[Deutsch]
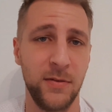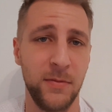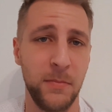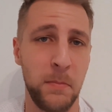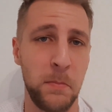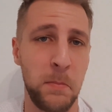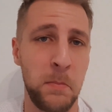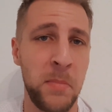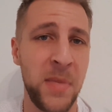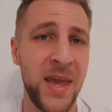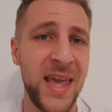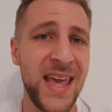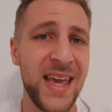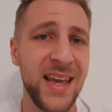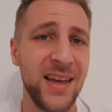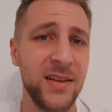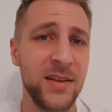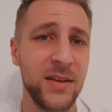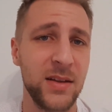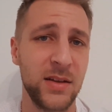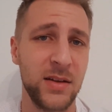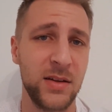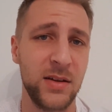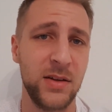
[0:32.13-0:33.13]

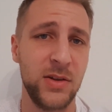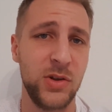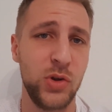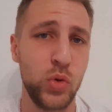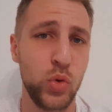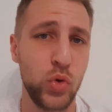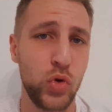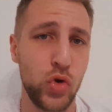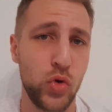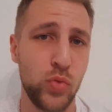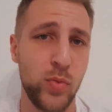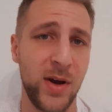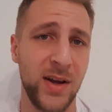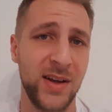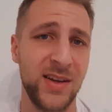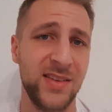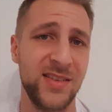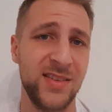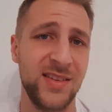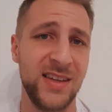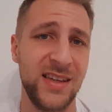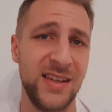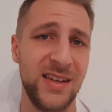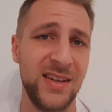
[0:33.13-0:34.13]
mehrere YouTuber
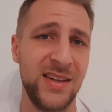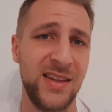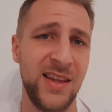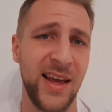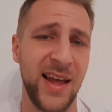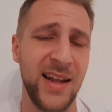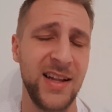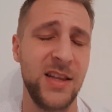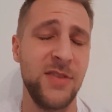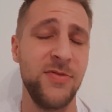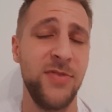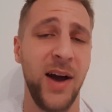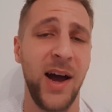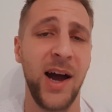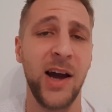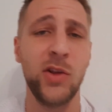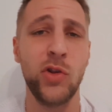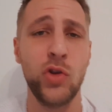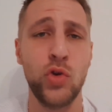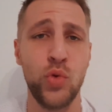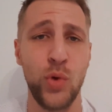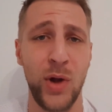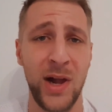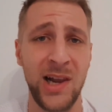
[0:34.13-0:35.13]
gesehen, die relativ
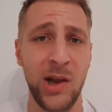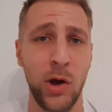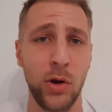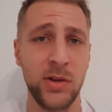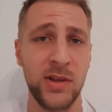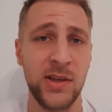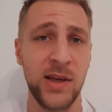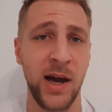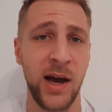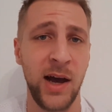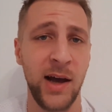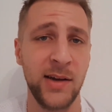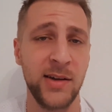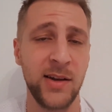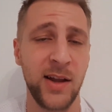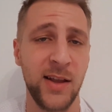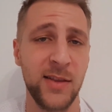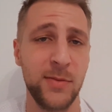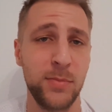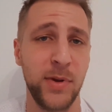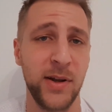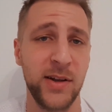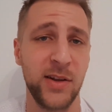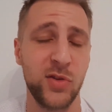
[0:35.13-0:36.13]
aktuell auch die
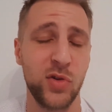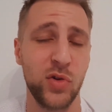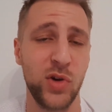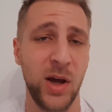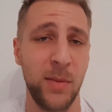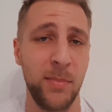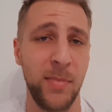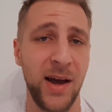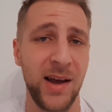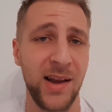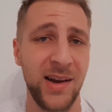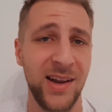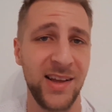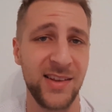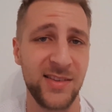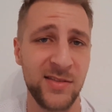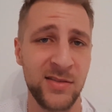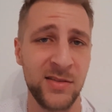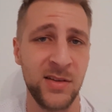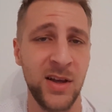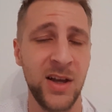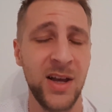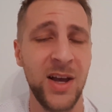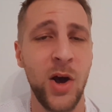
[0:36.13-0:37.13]
Haartransplantation haben machen
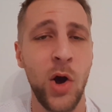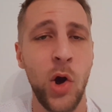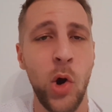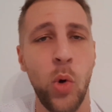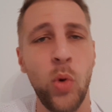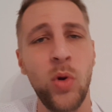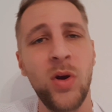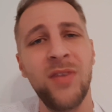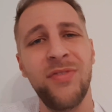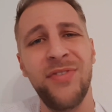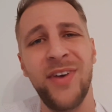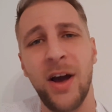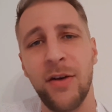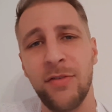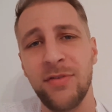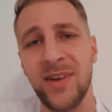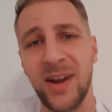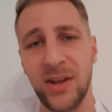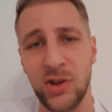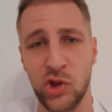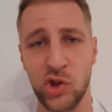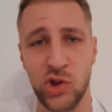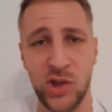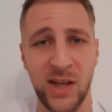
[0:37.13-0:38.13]
lassen. Ungefähr auf dem
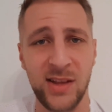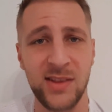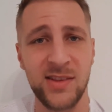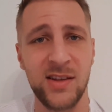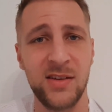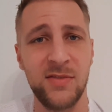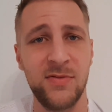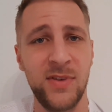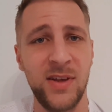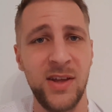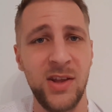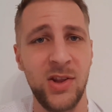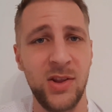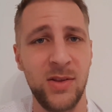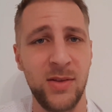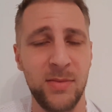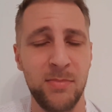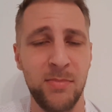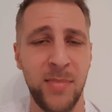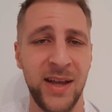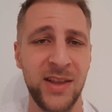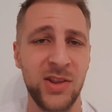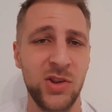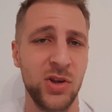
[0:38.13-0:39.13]
gleichen Stand sind wie ich.
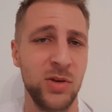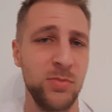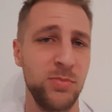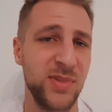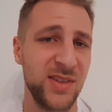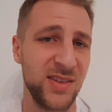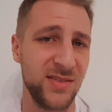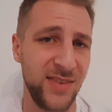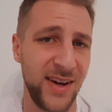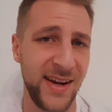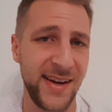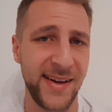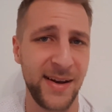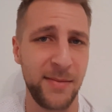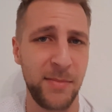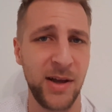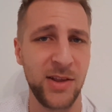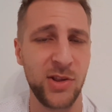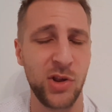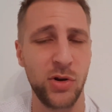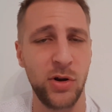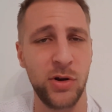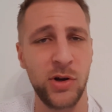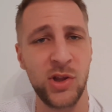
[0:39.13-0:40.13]
Manche ein bisschen weiter,
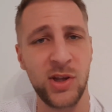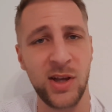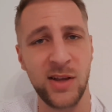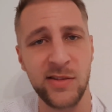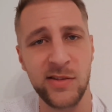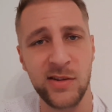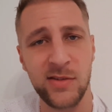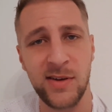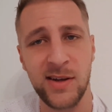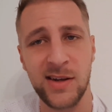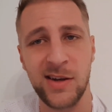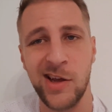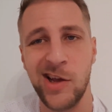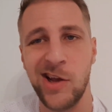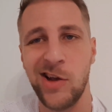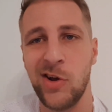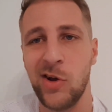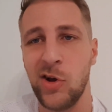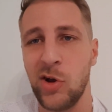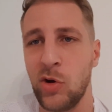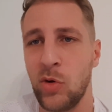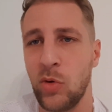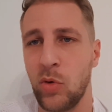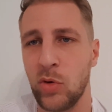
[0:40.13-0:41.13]
manche noch nicht ganz so weit.
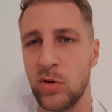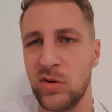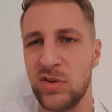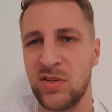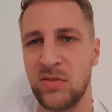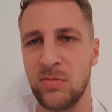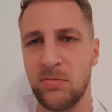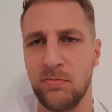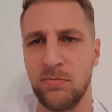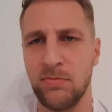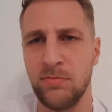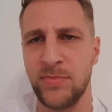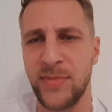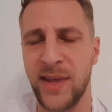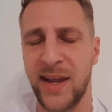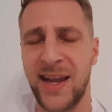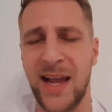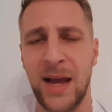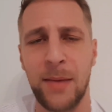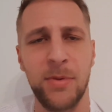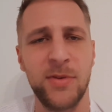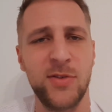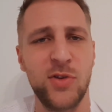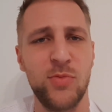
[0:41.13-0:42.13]
Und da
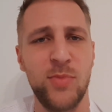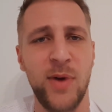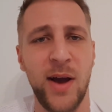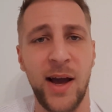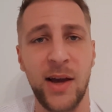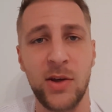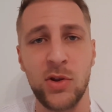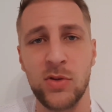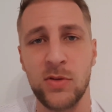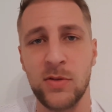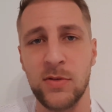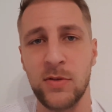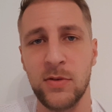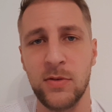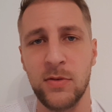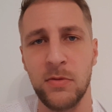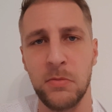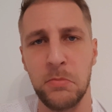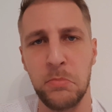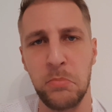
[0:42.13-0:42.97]
gab es überraschend